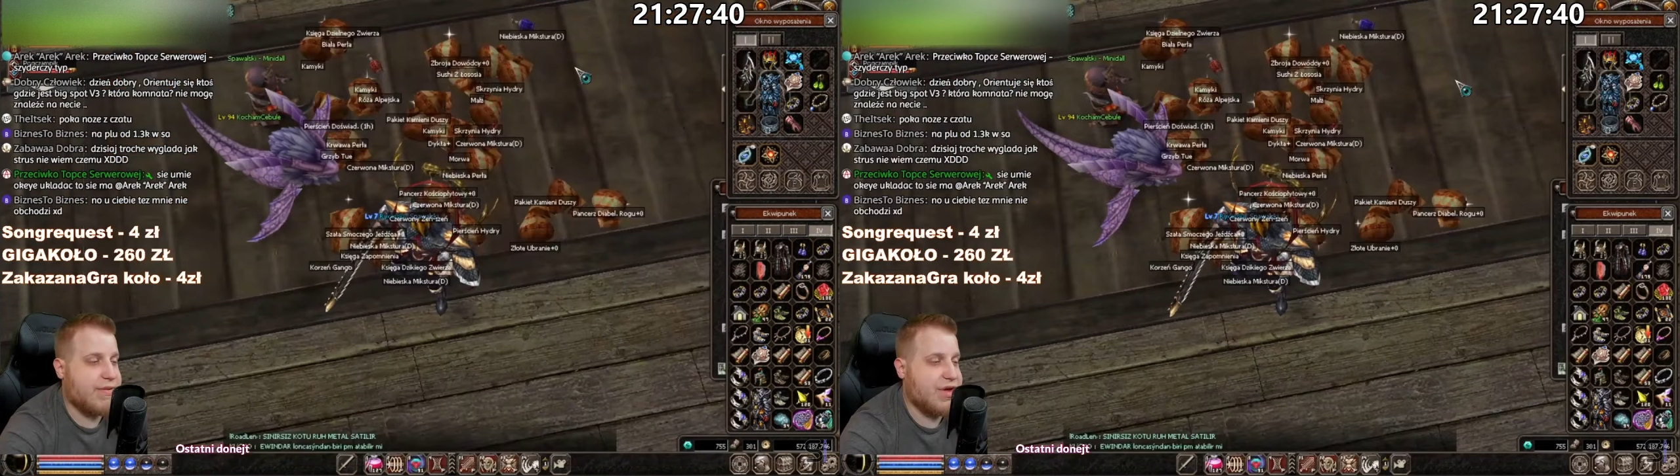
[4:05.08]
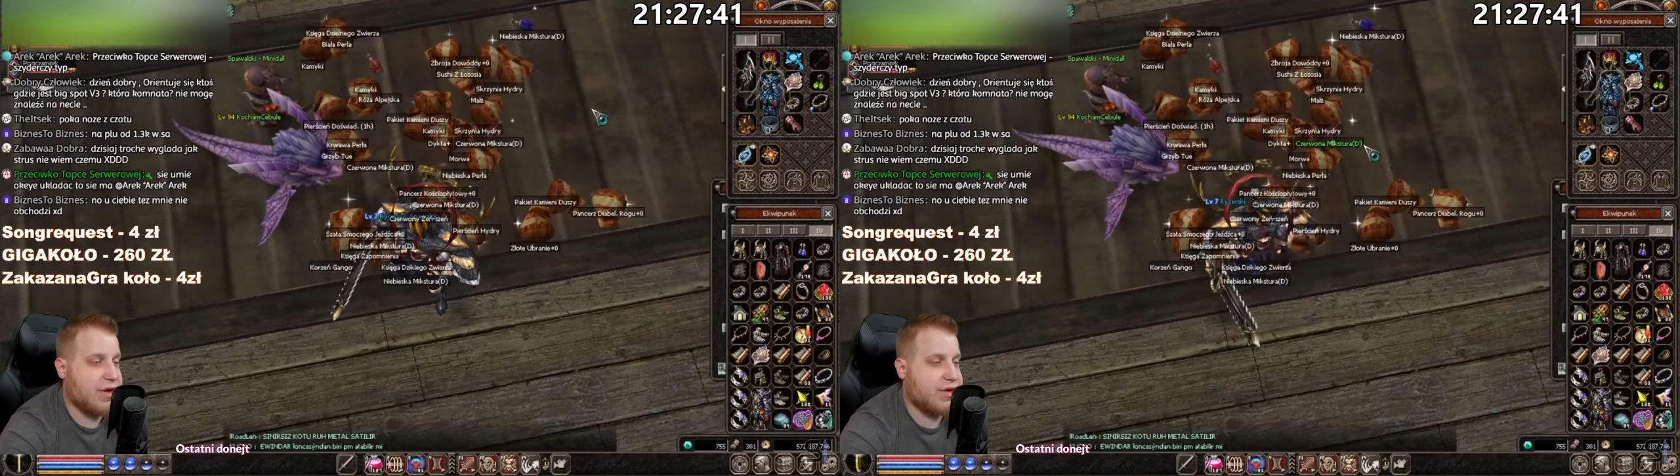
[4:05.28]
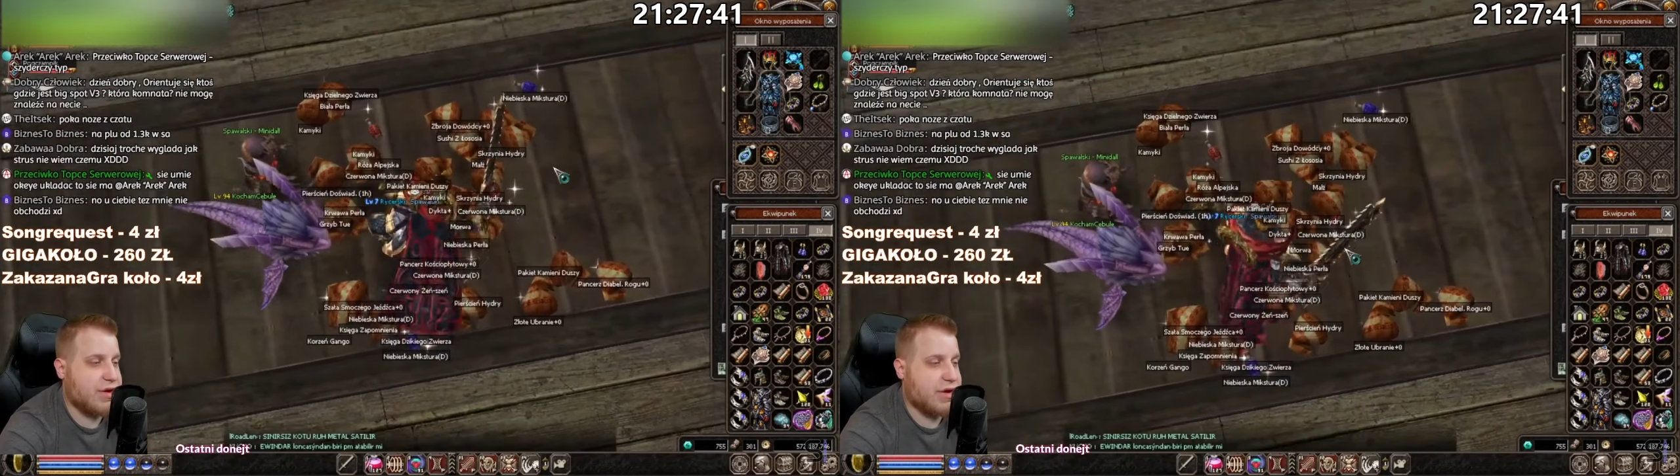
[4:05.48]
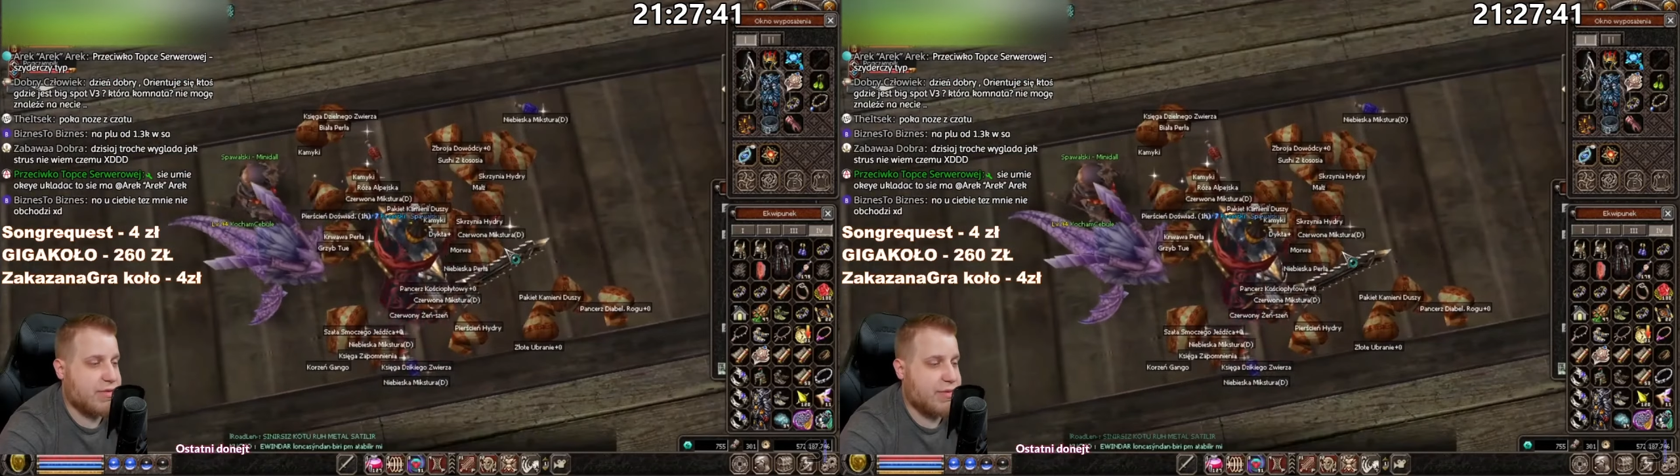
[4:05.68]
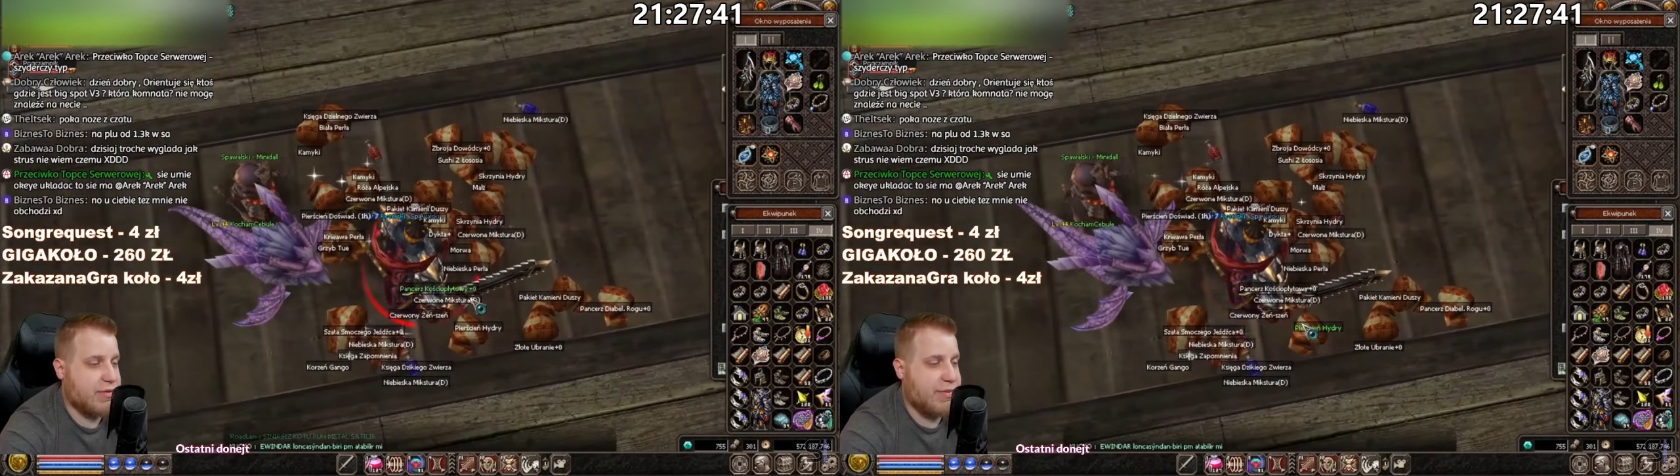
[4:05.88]
wydać,
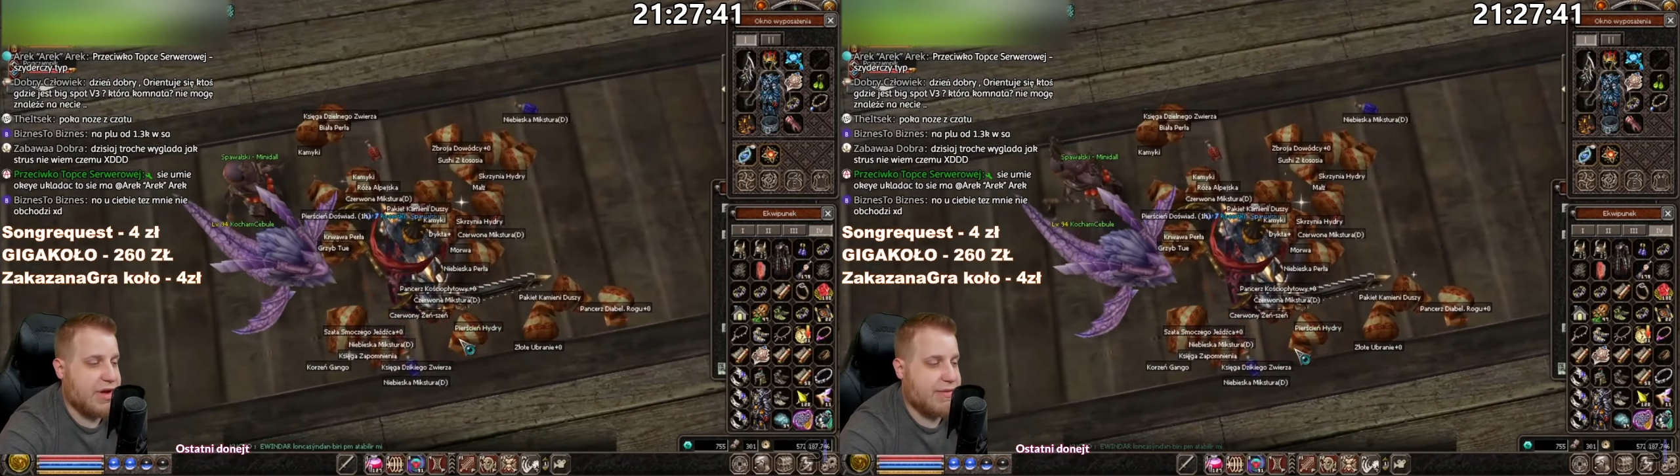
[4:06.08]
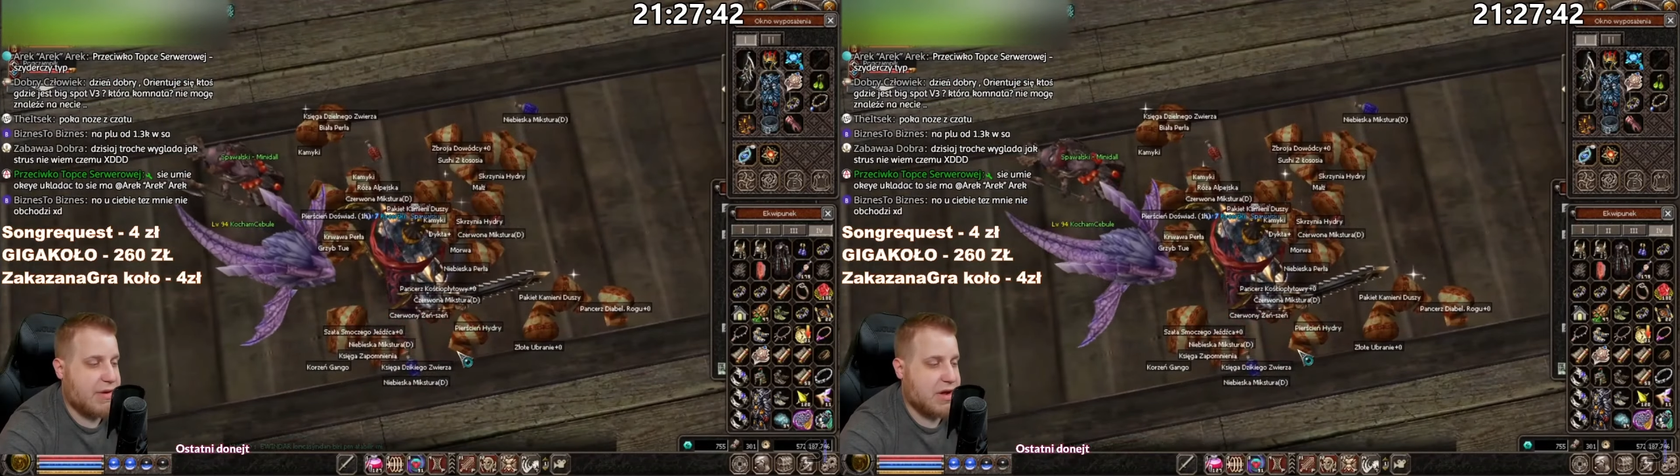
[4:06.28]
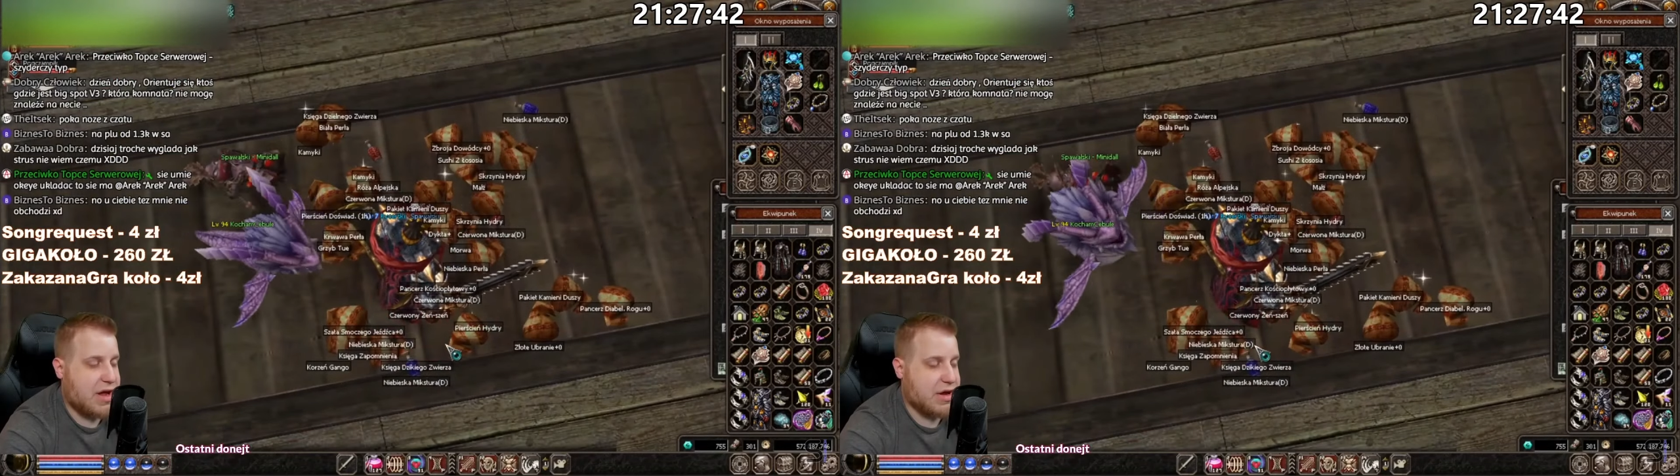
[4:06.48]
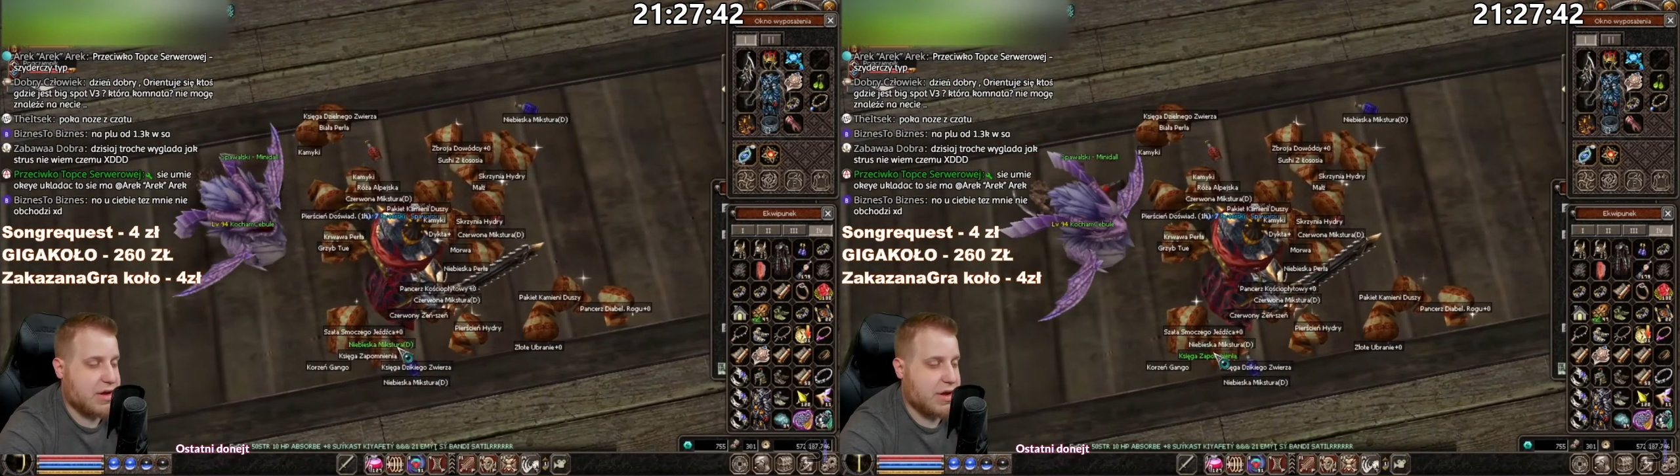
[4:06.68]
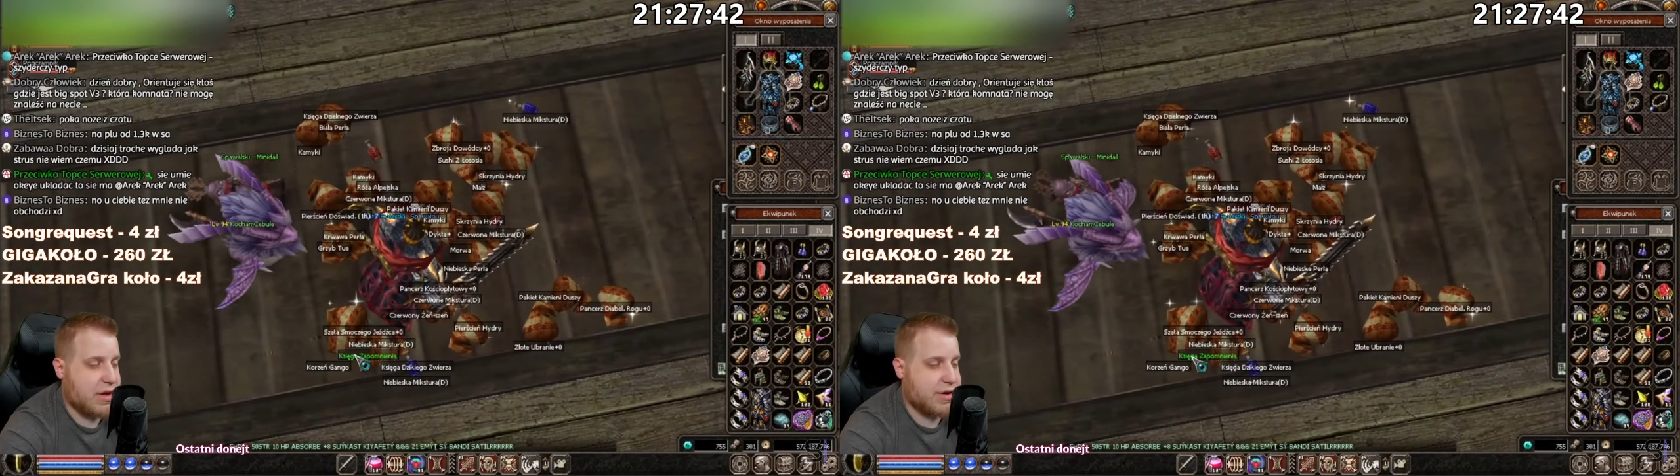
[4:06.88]
żeby był perfekt antyk?